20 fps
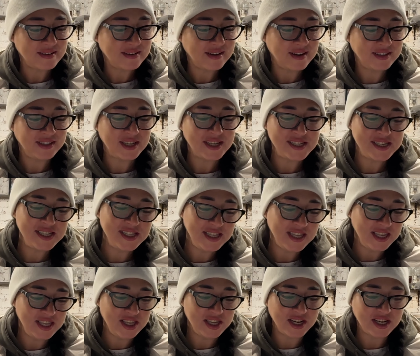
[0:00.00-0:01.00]
от осинки
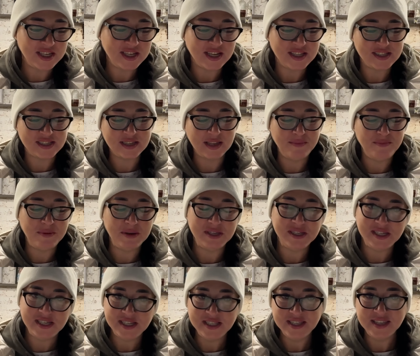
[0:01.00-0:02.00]
не родятся
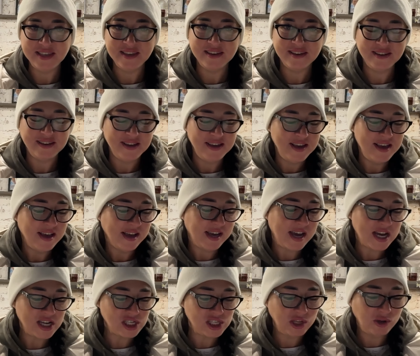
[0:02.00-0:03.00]
апельсинки –
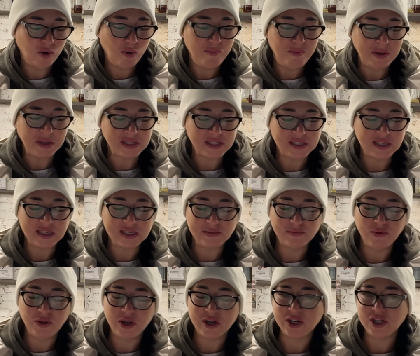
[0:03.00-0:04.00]
Каждый купец на
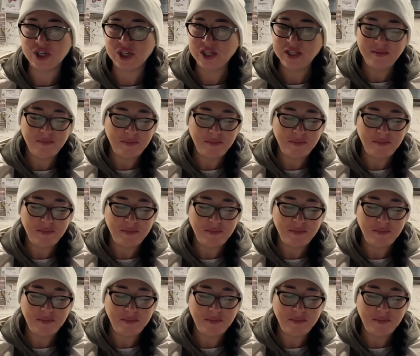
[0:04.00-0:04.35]
свой аршин